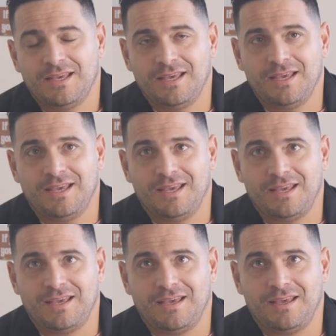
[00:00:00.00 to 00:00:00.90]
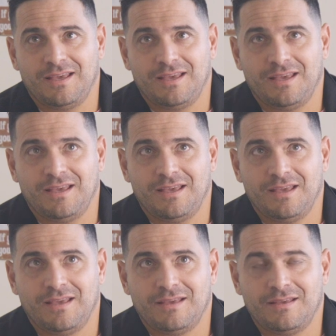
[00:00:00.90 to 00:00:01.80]

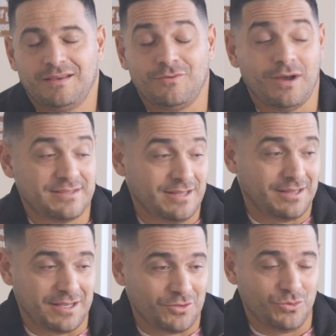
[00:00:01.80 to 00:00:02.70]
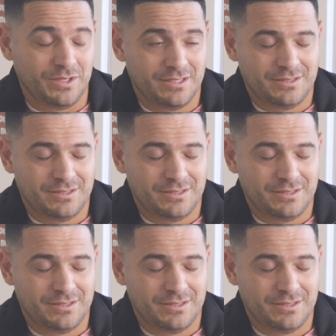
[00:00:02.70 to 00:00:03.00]
eh, un accidente que tuve.